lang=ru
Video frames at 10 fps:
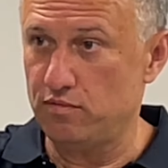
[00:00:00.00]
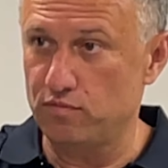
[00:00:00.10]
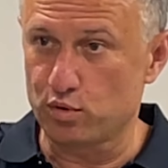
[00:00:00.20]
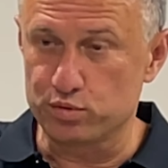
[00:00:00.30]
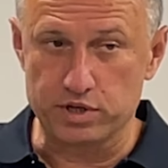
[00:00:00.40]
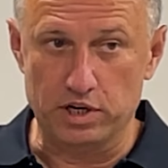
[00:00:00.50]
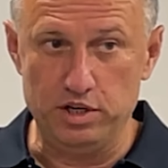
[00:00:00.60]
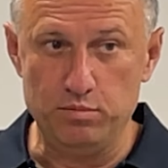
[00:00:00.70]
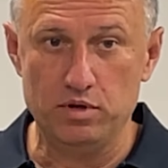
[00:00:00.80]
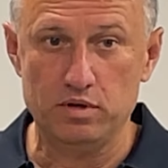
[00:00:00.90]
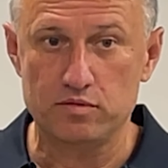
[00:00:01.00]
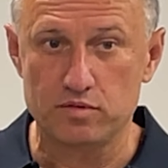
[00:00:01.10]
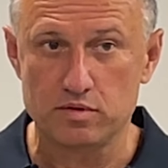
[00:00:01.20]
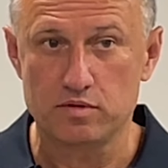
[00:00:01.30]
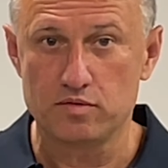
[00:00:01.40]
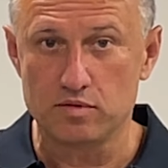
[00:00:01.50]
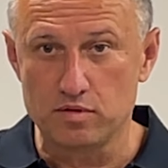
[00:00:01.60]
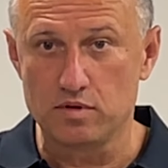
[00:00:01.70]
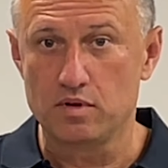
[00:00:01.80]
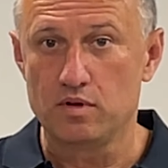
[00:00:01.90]
в Иерусалиме,
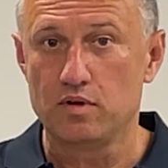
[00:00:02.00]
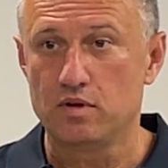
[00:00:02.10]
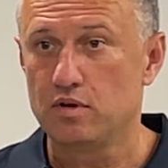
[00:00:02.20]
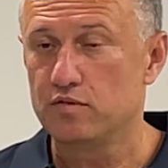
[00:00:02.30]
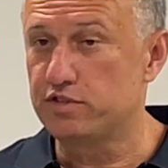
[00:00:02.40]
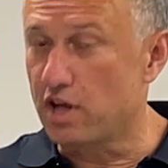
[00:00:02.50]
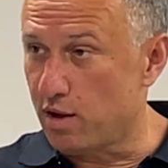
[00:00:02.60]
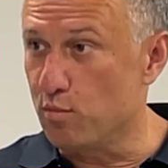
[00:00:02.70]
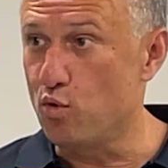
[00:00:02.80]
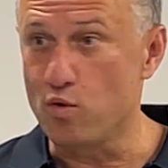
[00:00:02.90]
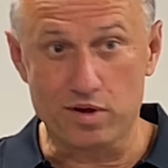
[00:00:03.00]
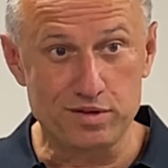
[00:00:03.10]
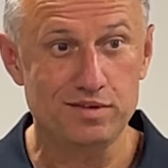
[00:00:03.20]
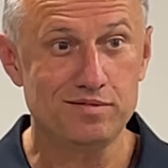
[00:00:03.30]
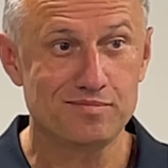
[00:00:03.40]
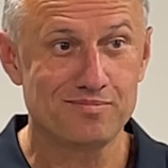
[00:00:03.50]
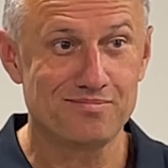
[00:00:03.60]
в старом городе,